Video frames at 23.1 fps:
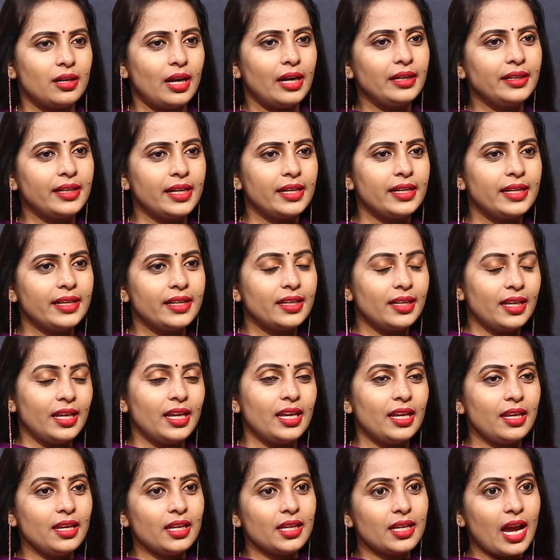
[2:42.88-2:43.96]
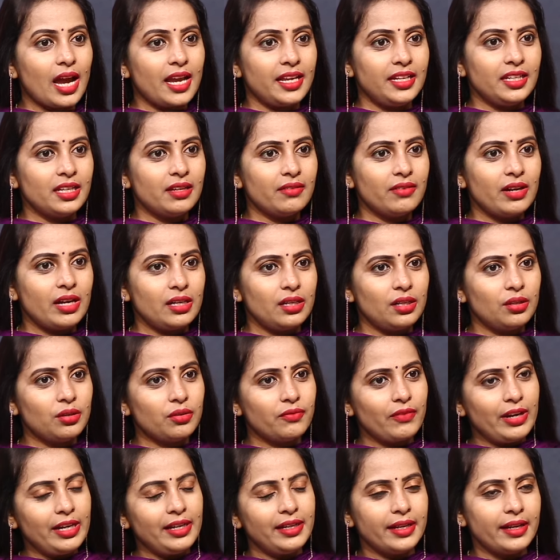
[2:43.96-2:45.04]
అంటే డిగ్రీ అయిన వాళ్ళు
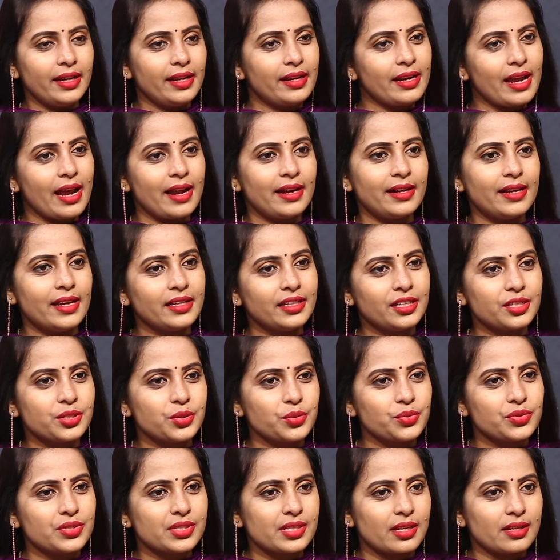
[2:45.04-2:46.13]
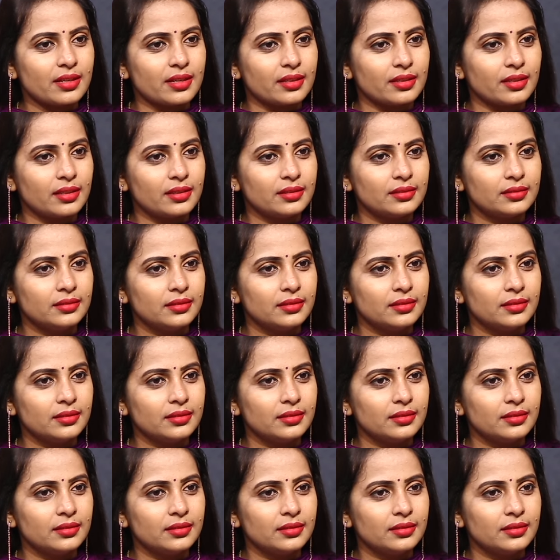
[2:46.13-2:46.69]
వెంటనే రాయడానికి చూస్తారు కదా